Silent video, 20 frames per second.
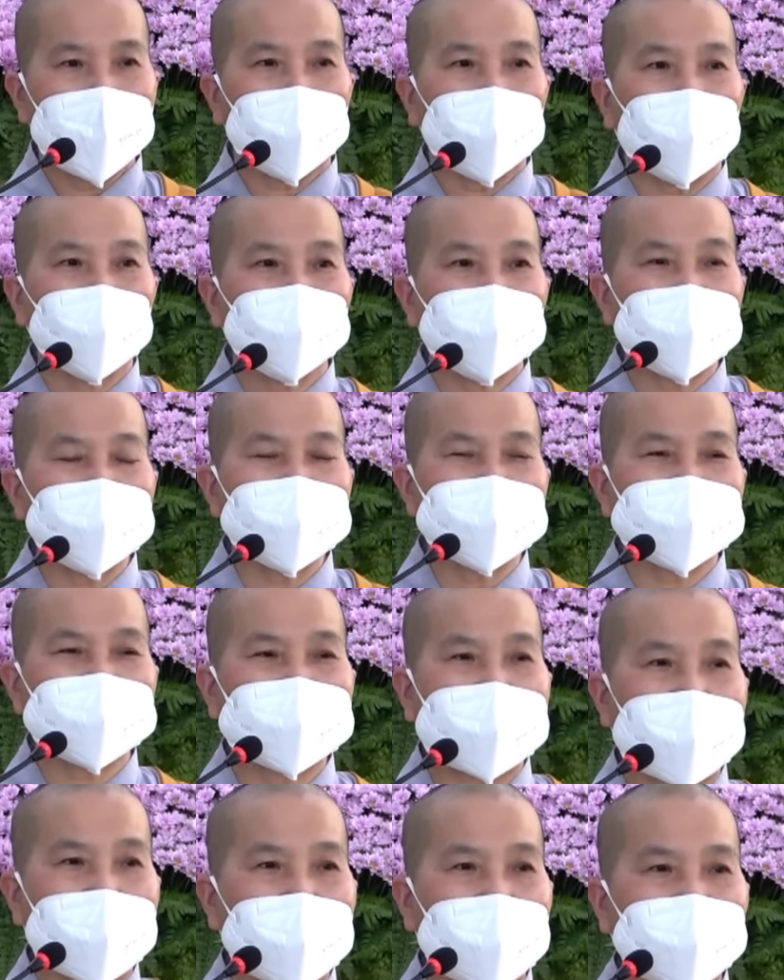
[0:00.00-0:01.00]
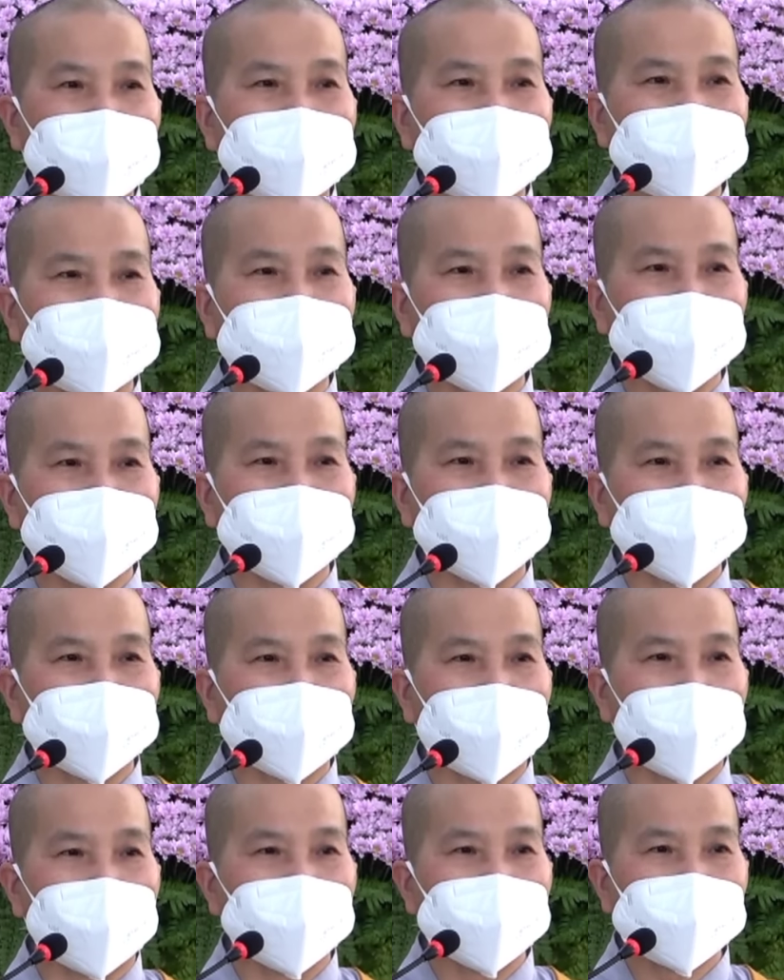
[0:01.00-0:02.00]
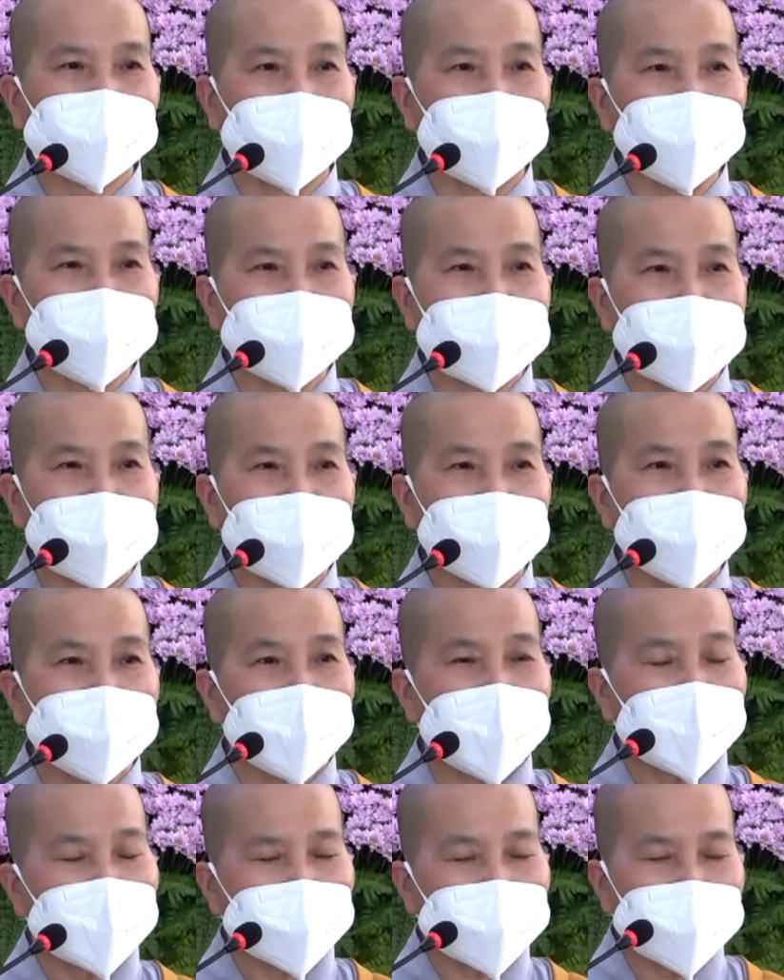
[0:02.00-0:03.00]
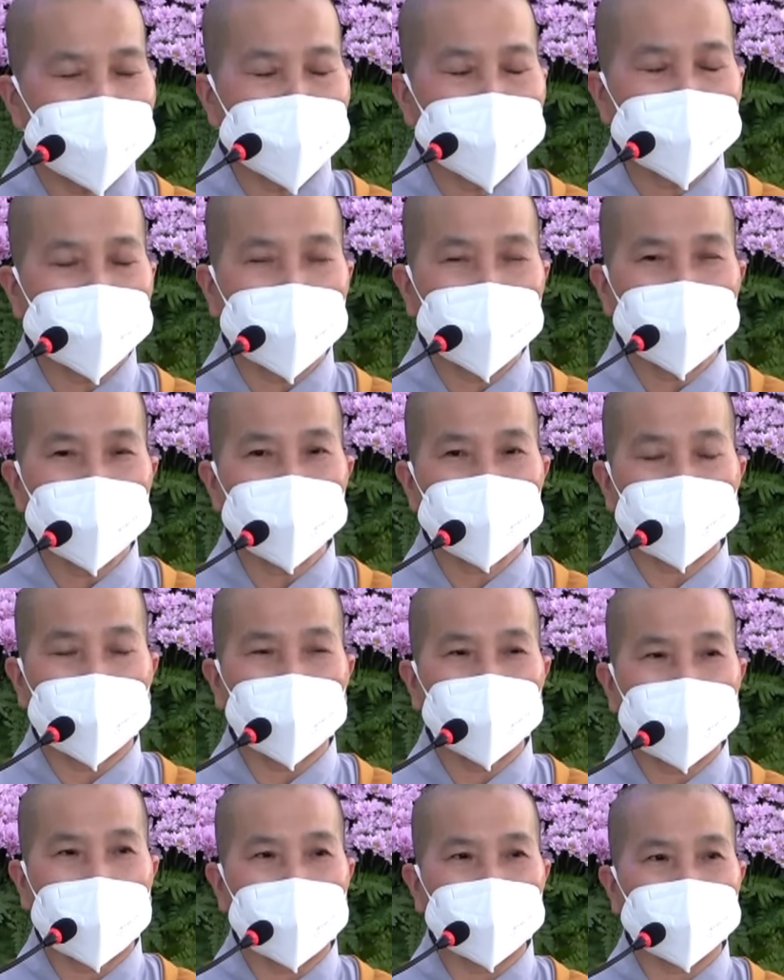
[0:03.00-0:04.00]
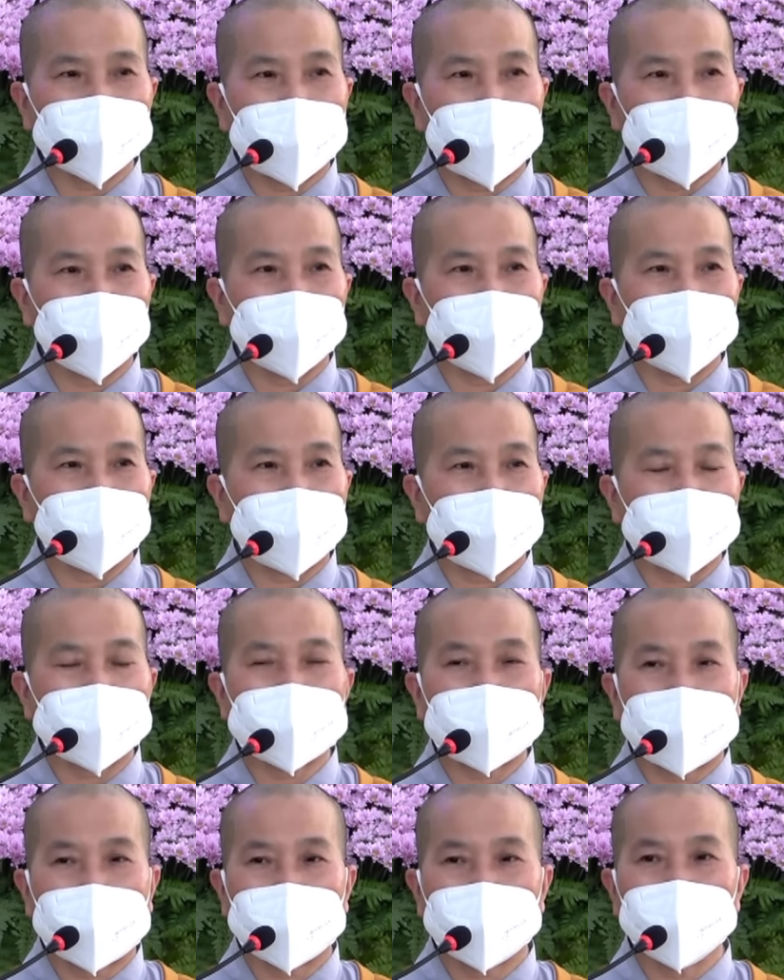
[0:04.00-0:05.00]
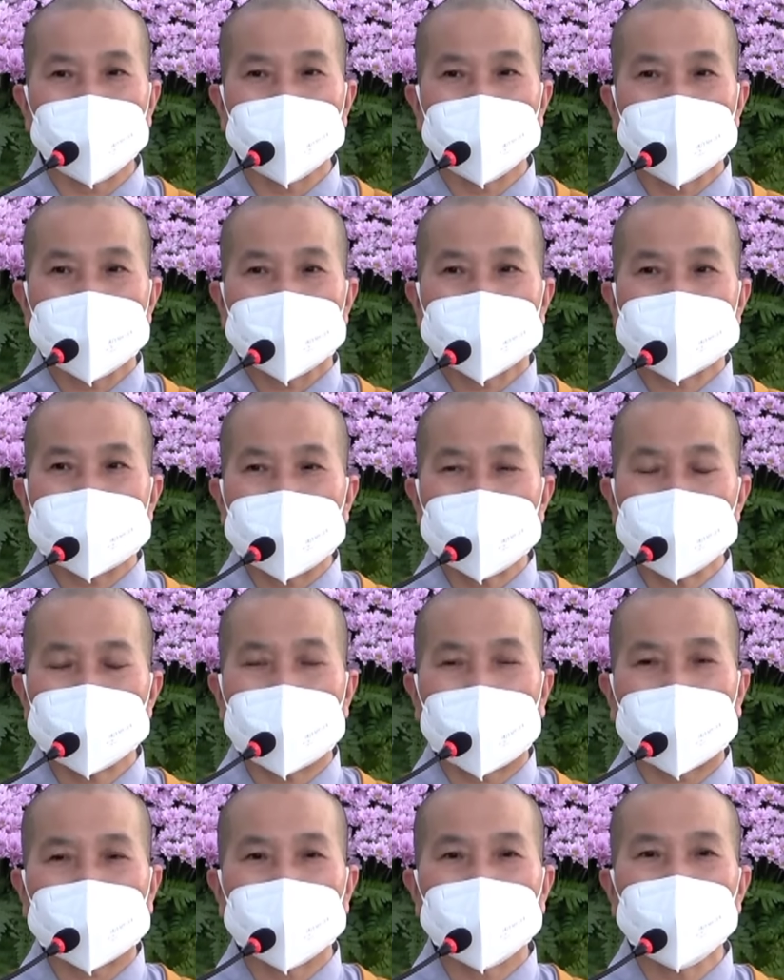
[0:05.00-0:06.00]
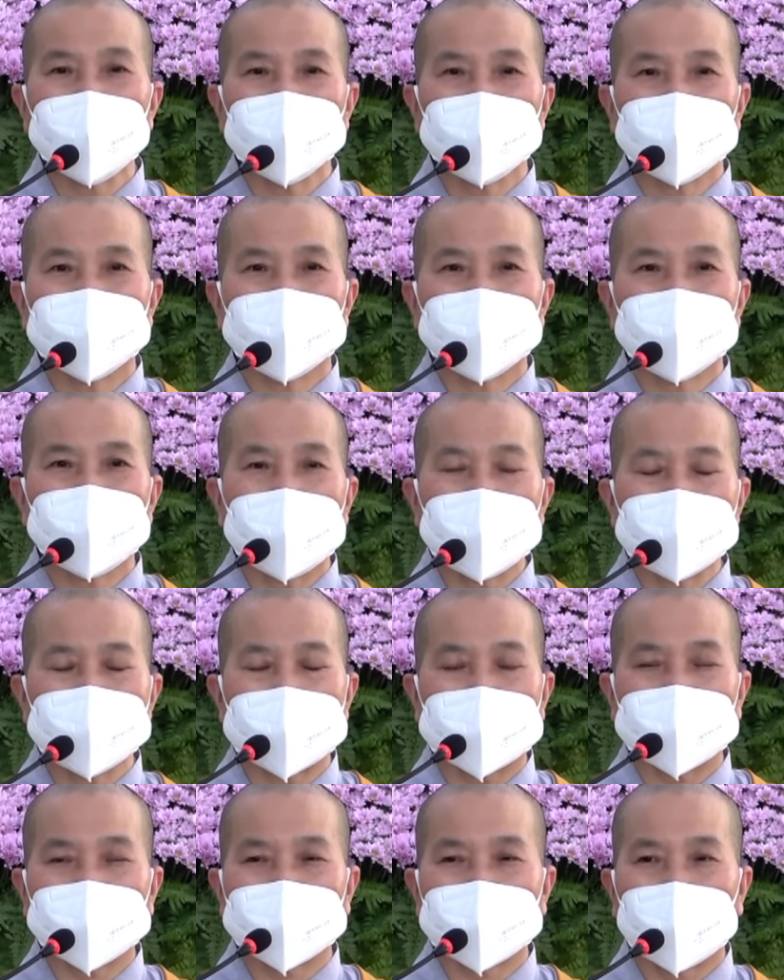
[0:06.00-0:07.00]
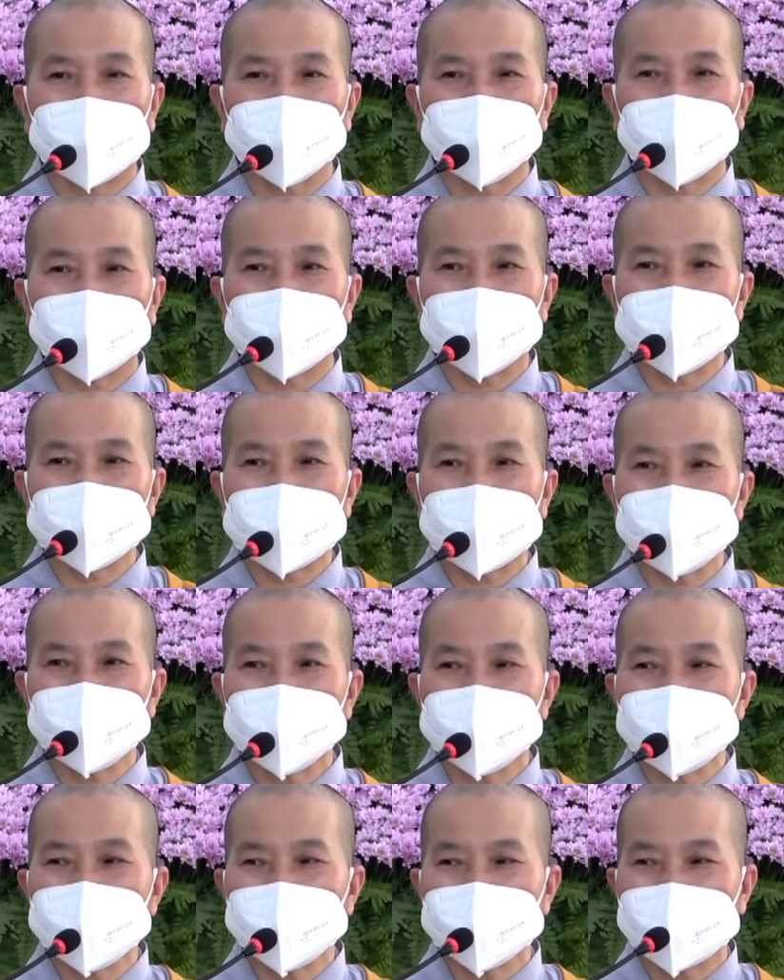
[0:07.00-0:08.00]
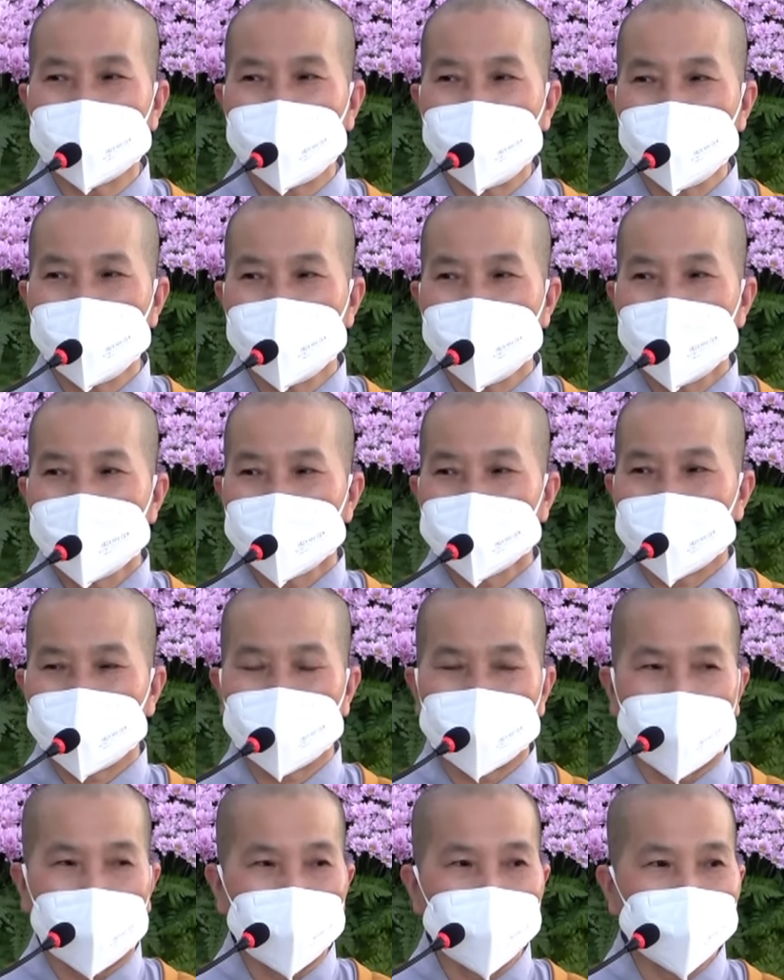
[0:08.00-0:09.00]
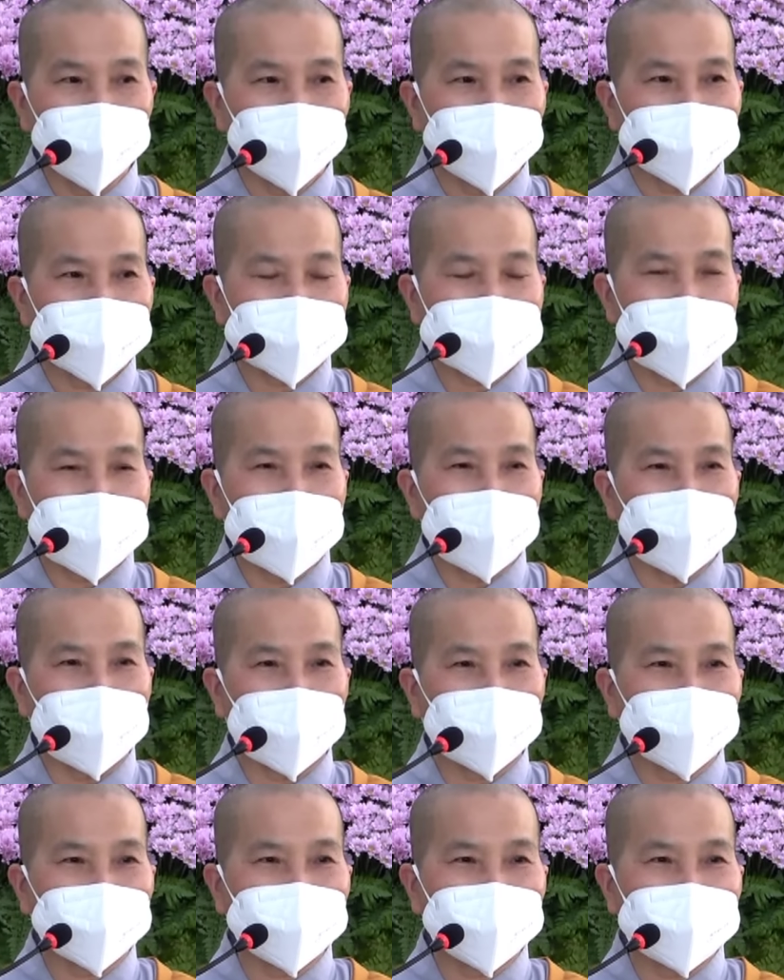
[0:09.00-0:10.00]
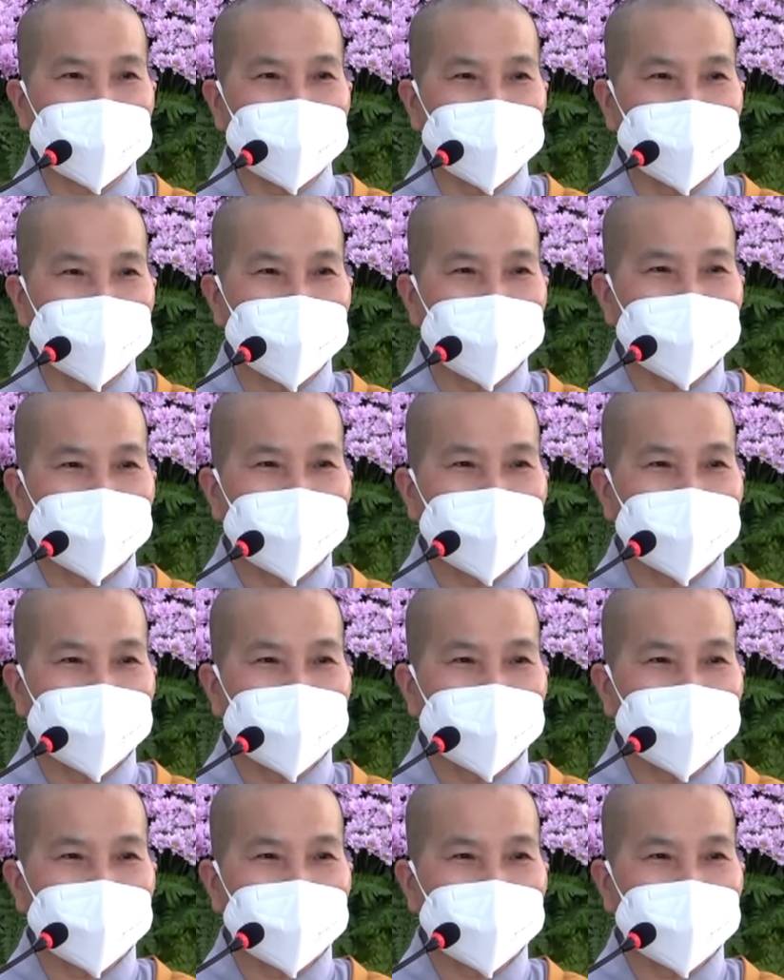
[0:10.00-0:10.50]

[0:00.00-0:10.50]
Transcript: một tiếng chài kình tợ sấm vang. Nhưng trong cái chỗ thầm thầm lặng lặng vắng bậc hết phân biệt vọng tưởng chấp trước đó, thì bỗng nghe một cái tiếng